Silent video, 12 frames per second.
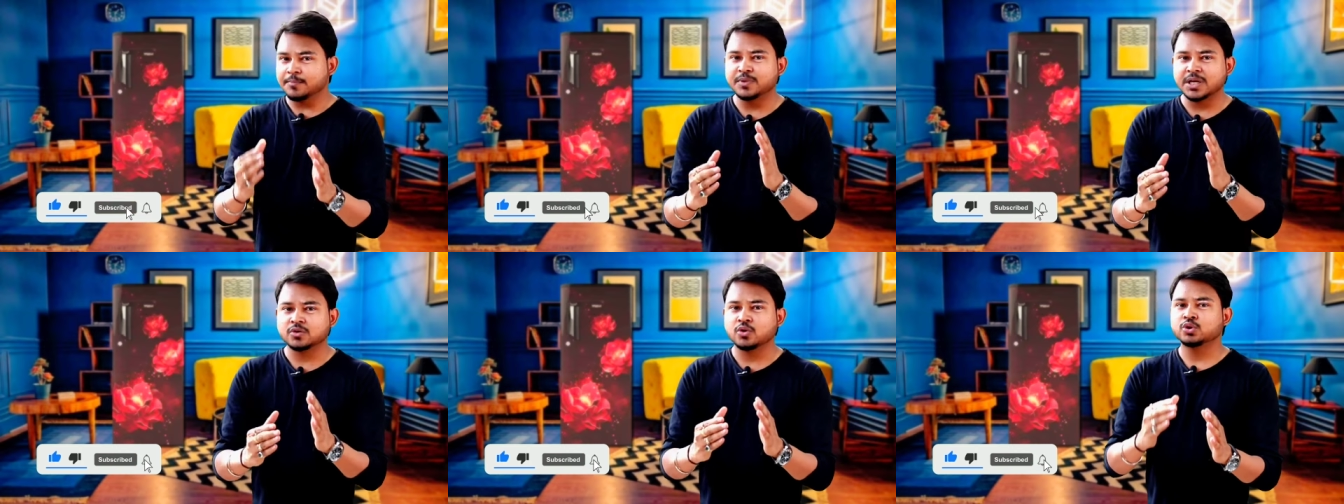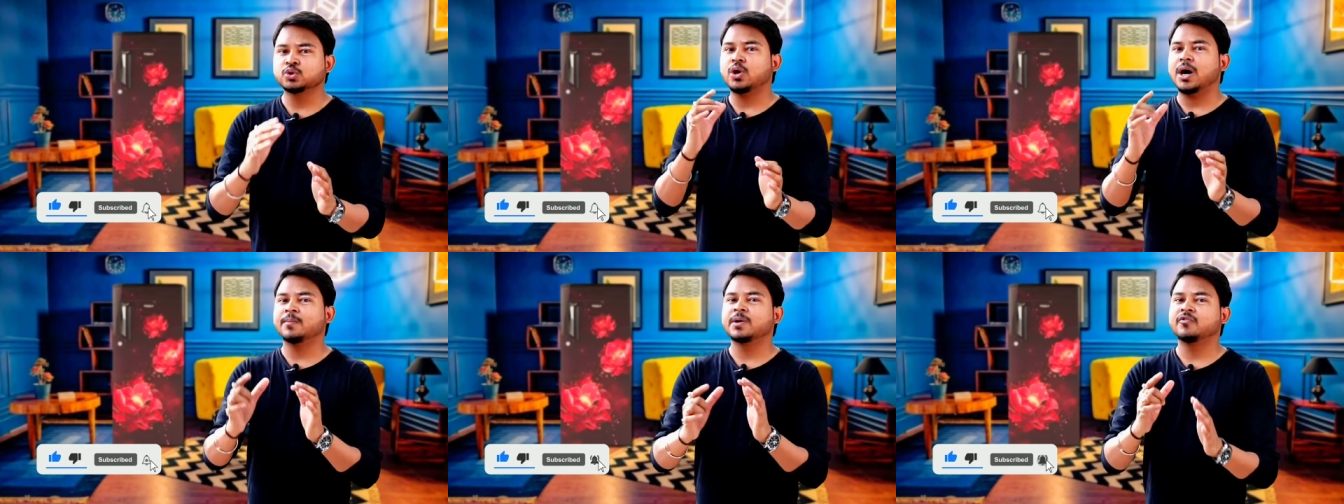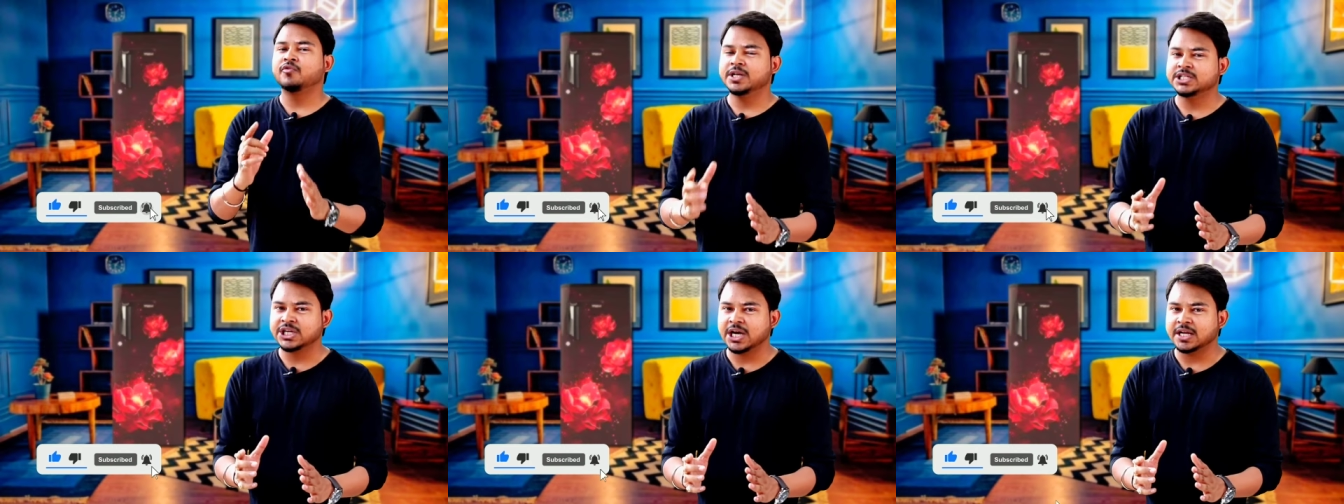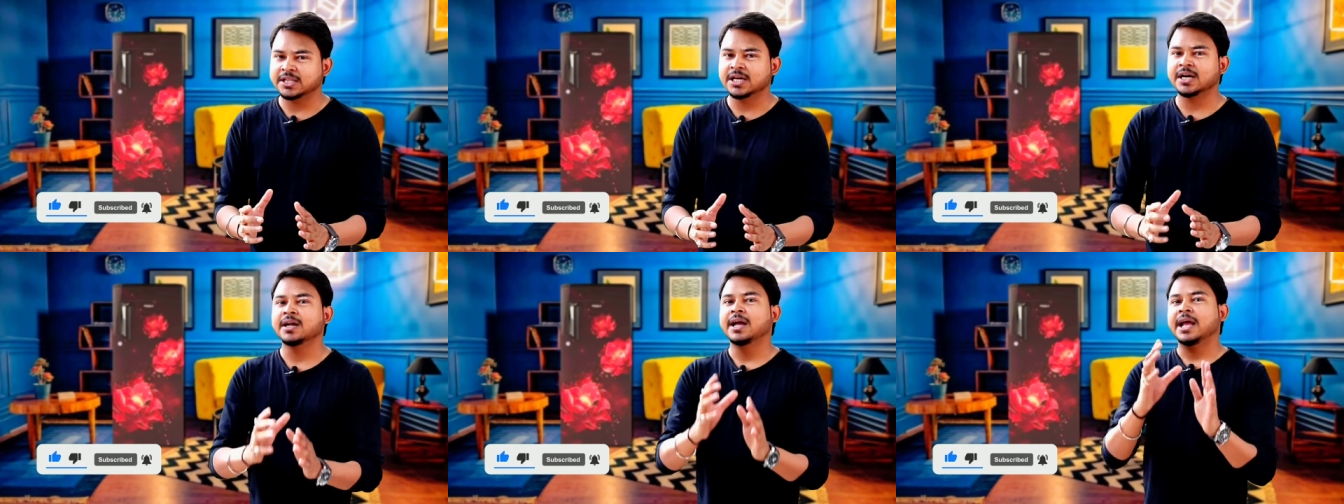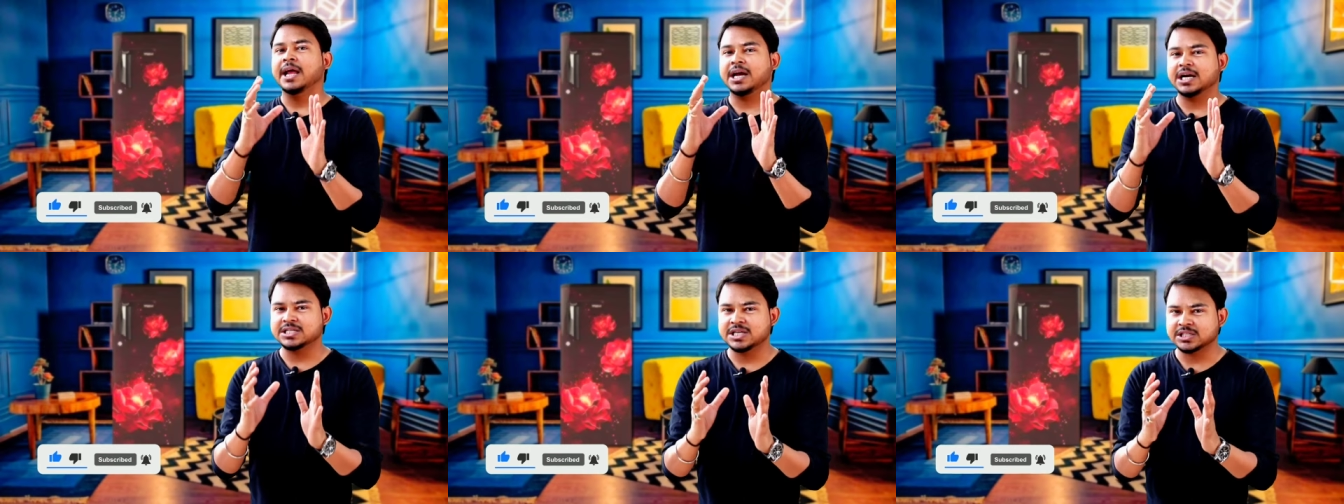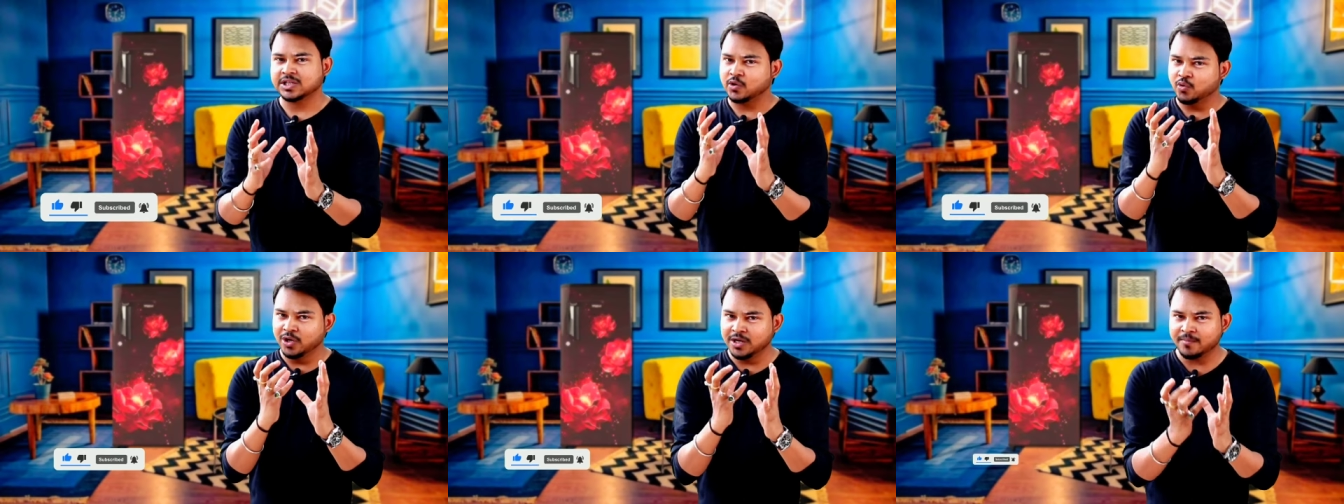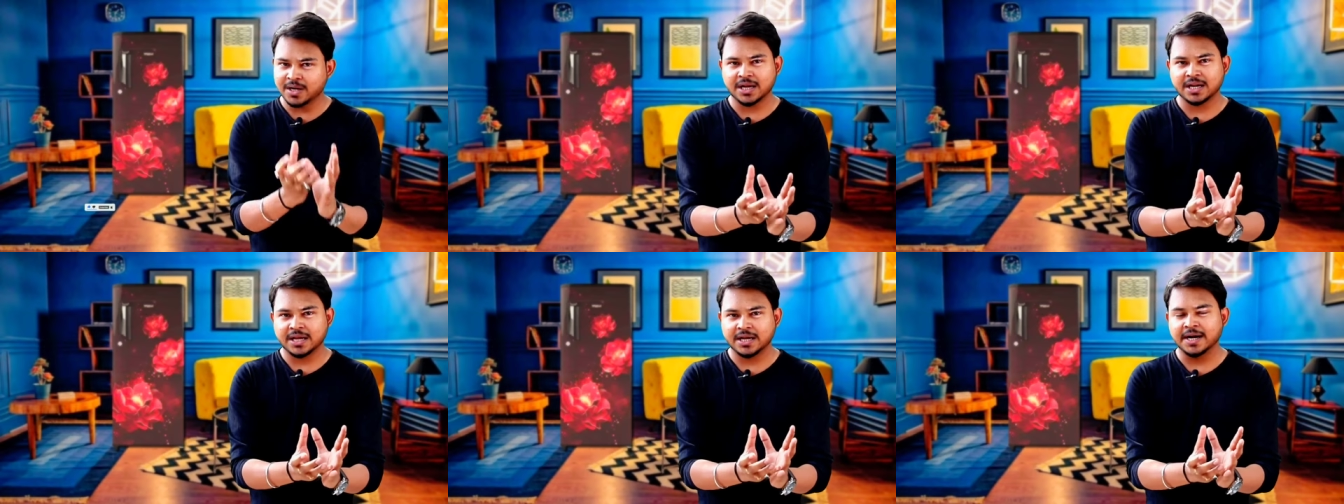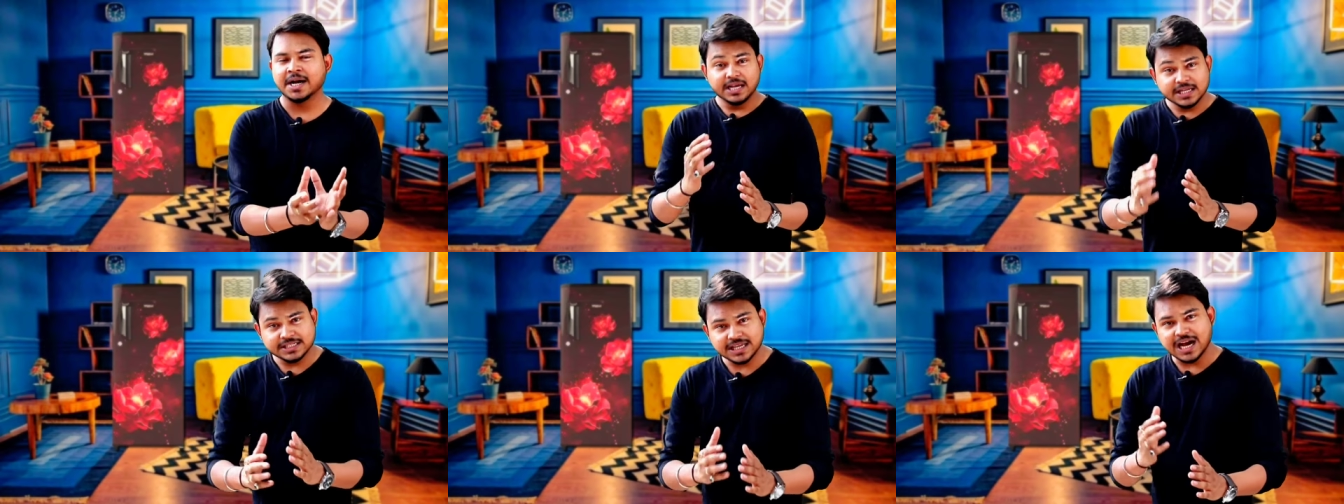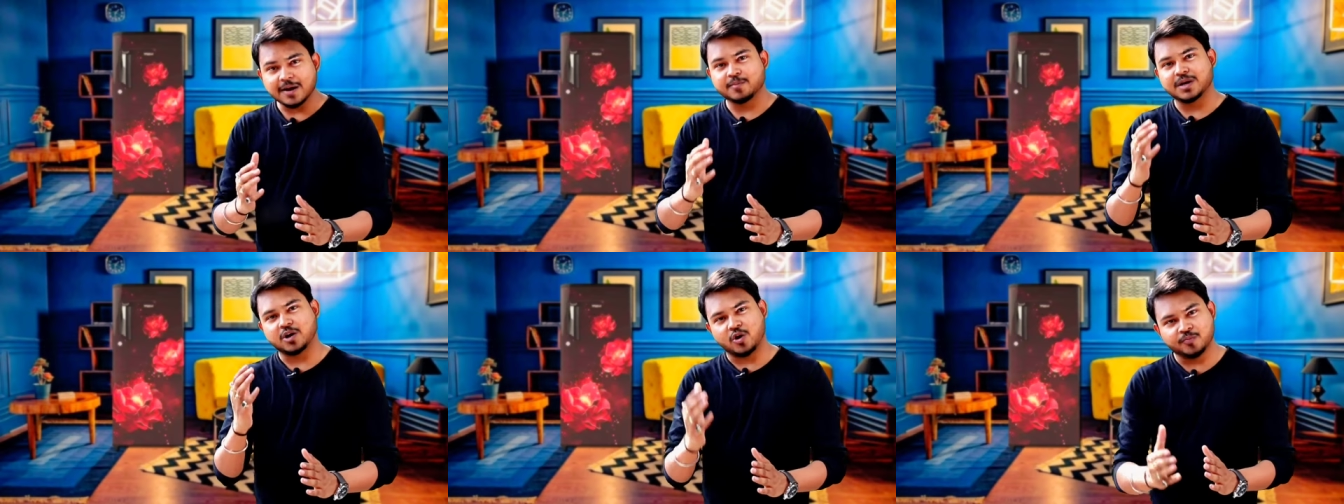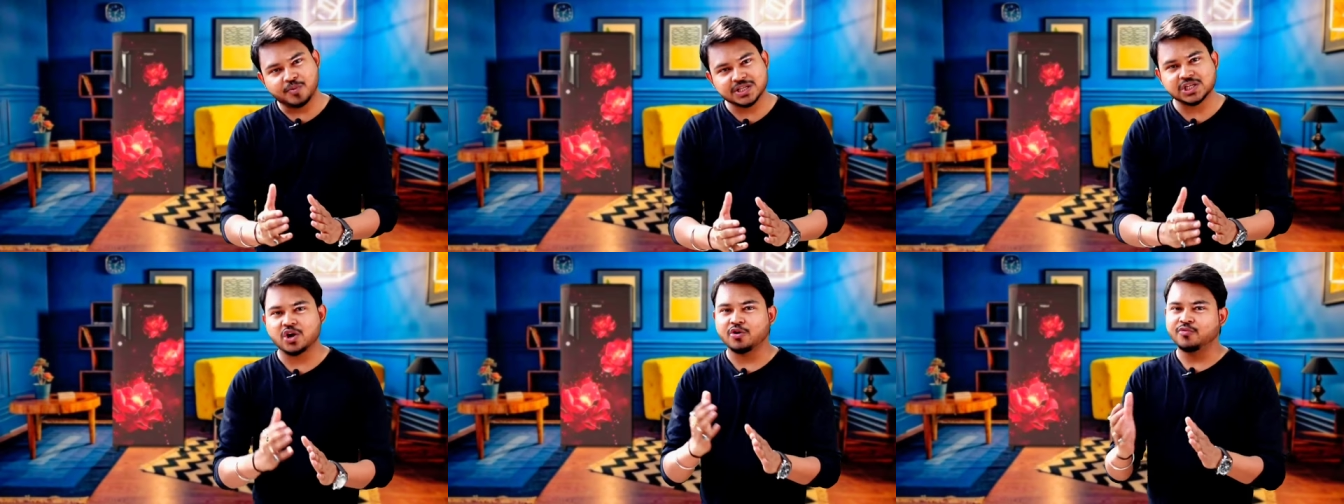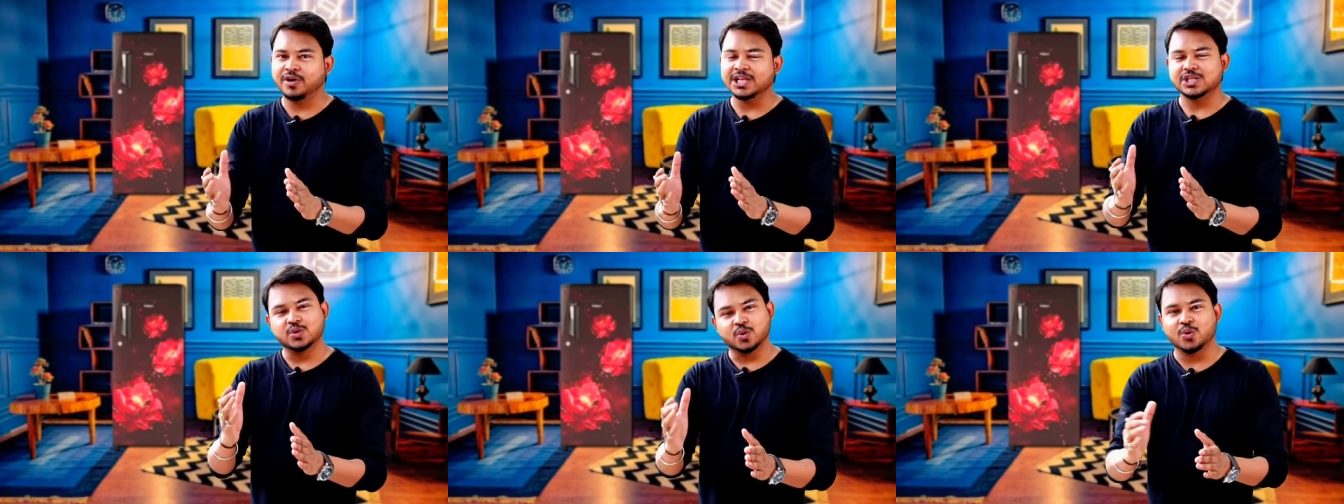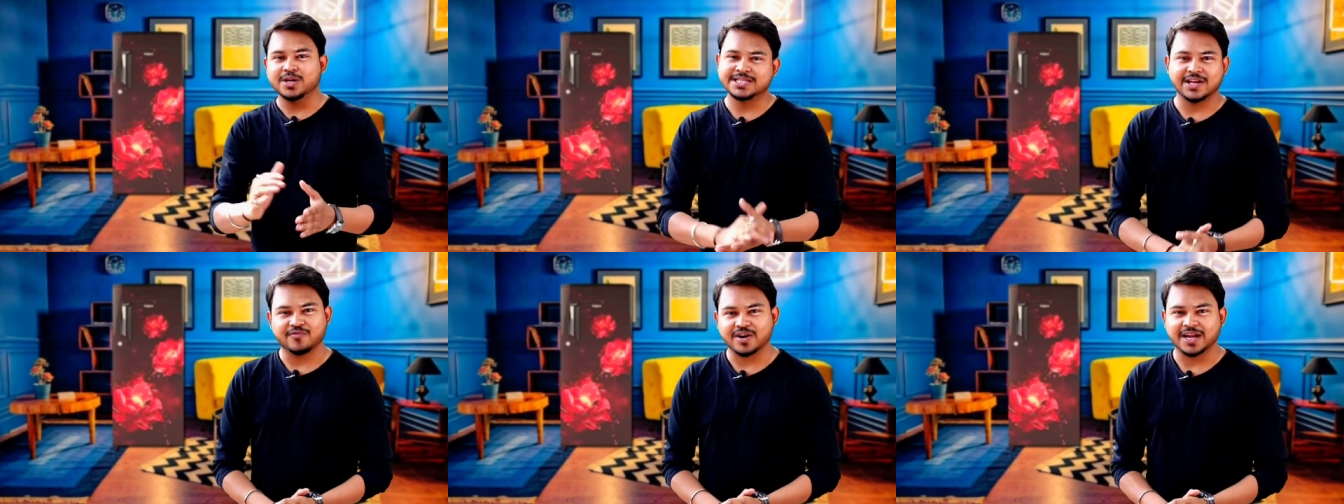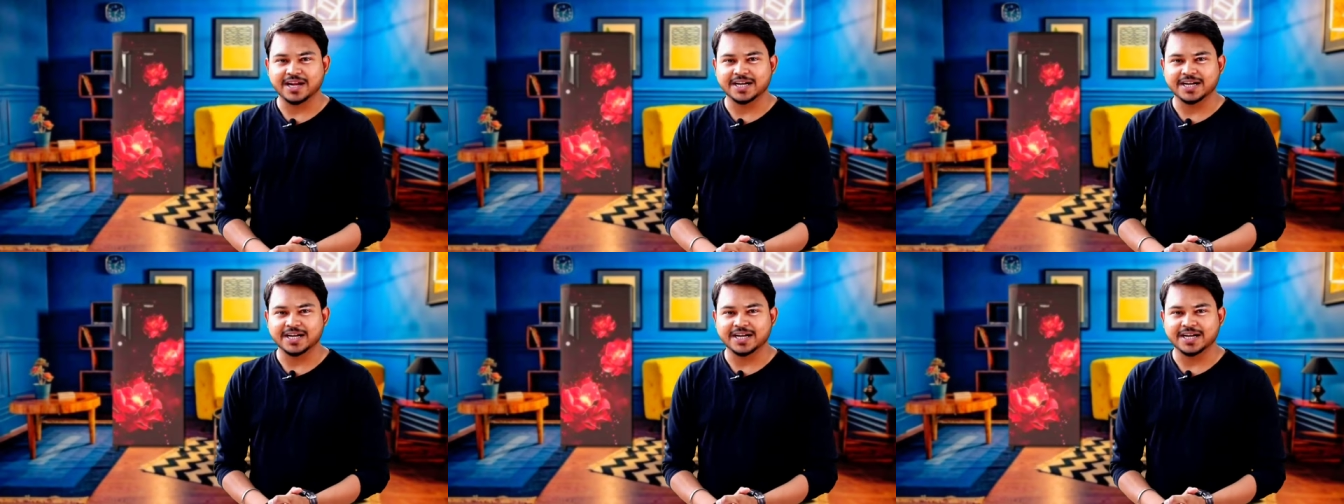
तब तक दोस्तों आपके फ्रिज के अंदर एक अच्छा सा कूलिंग बना रहेगा इससे आपका कंप्रेसर और फ्रिज दोनों ही सेफ